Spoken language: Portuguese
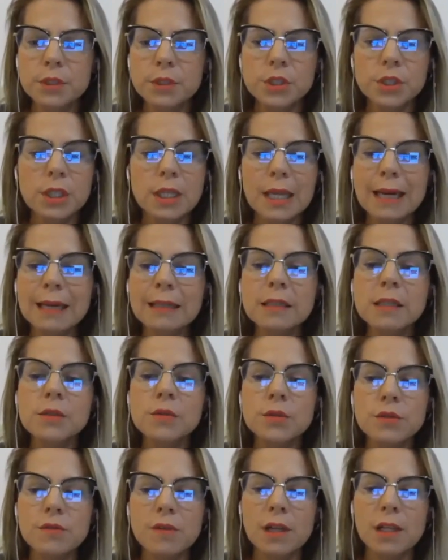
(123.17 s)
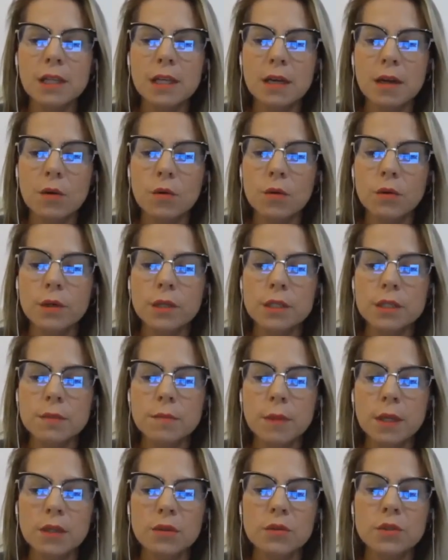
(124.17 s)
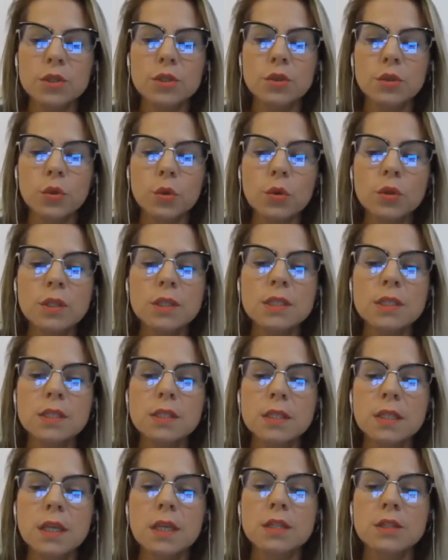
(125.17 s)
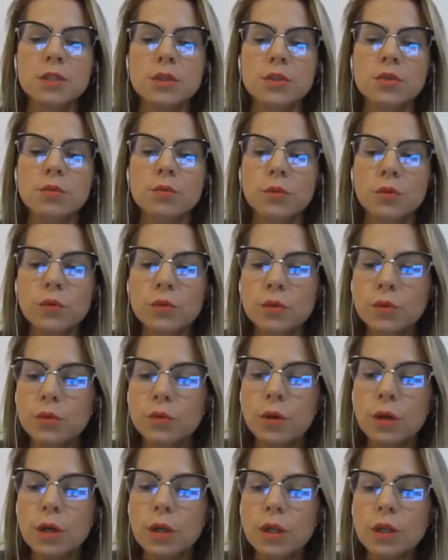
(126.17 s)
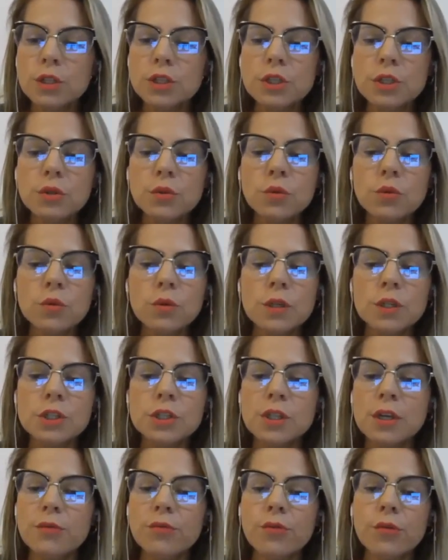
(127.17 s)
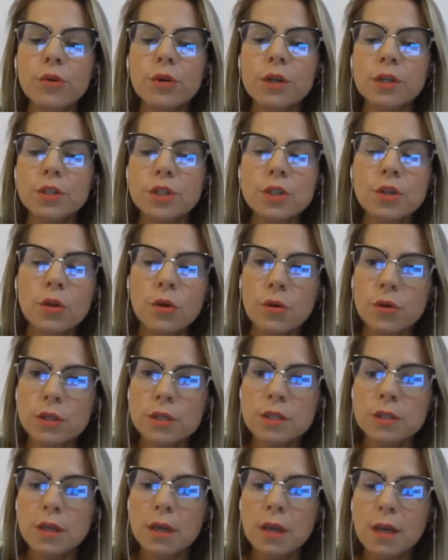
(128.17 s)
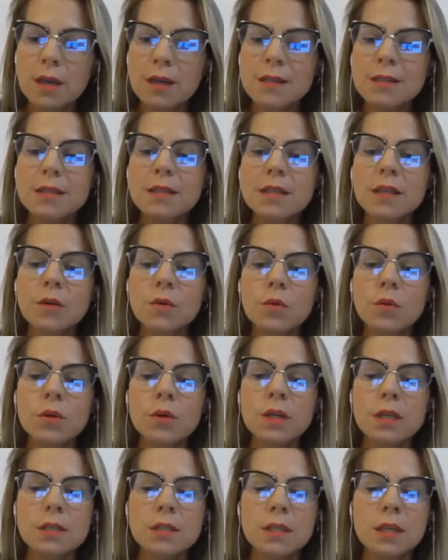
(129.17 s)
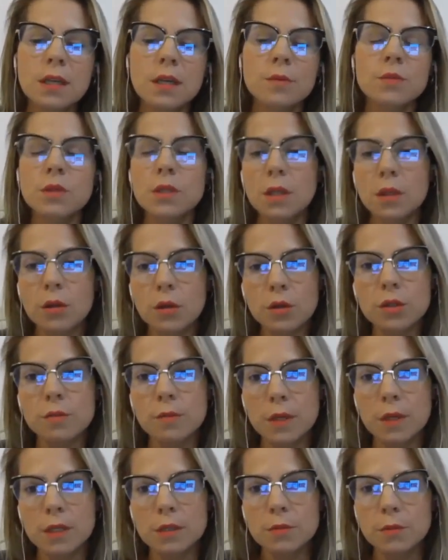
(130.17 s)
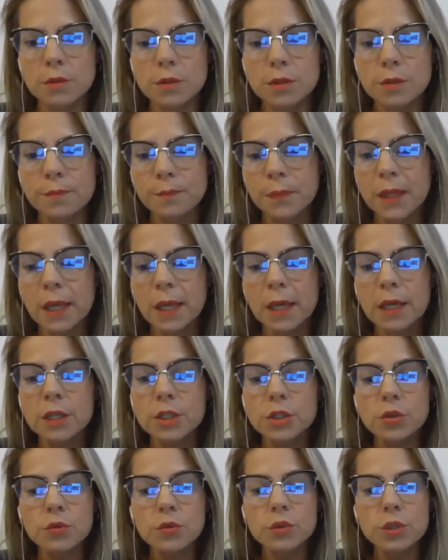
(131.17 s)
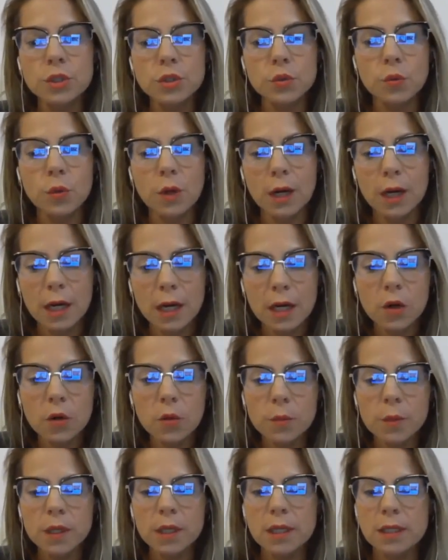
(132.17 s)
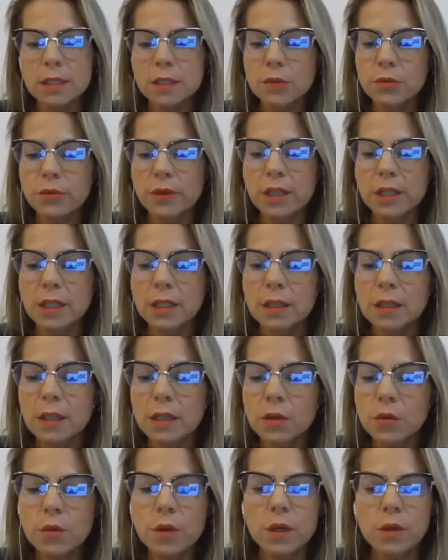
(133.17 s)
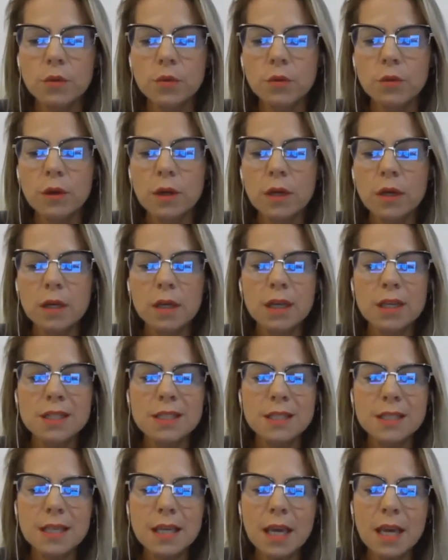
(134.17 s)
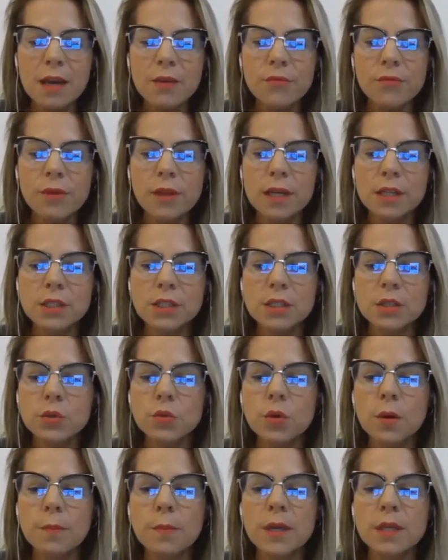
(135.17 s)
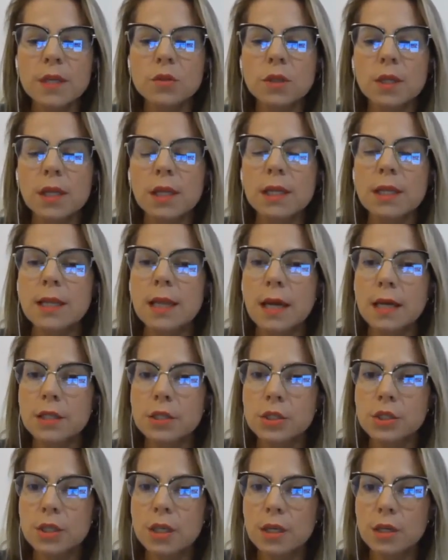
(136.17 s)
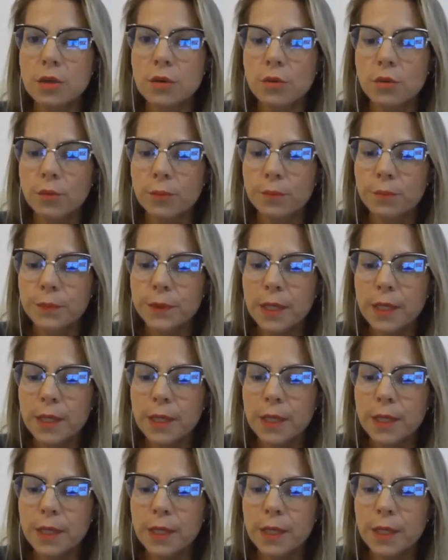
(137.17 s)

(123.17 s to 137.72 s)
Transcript: De nada nos valerá o conhecimento de todas as ciências do mundo, de tudo que está fora de nós, se não conhecermos a nós mesmos. Estude sua alma, que é seu verdadeiro eu, que se reflete em sua personalidade exterior.